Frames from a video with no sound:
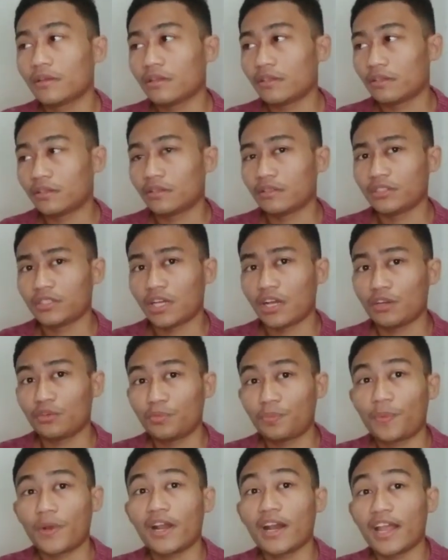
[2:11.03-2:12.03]
Uh, jangan
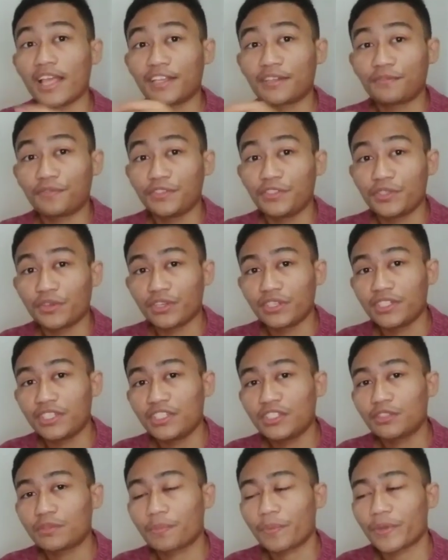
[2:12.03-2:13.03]
lupa like video
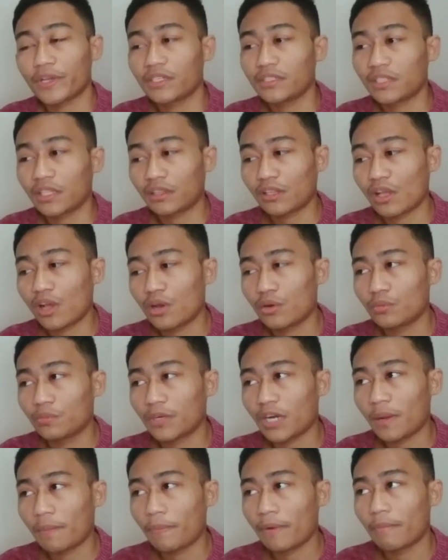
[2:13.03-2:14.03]
ini supaya kita tahu
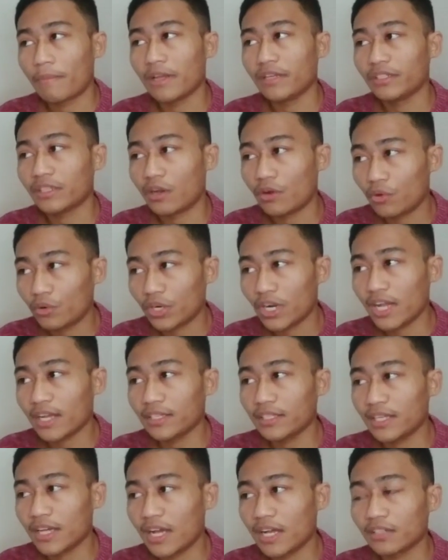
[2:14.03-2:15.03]
berapa banyak
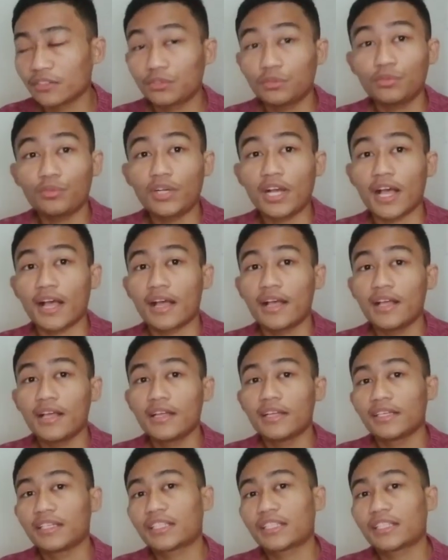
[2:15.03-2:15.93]
orang yang suka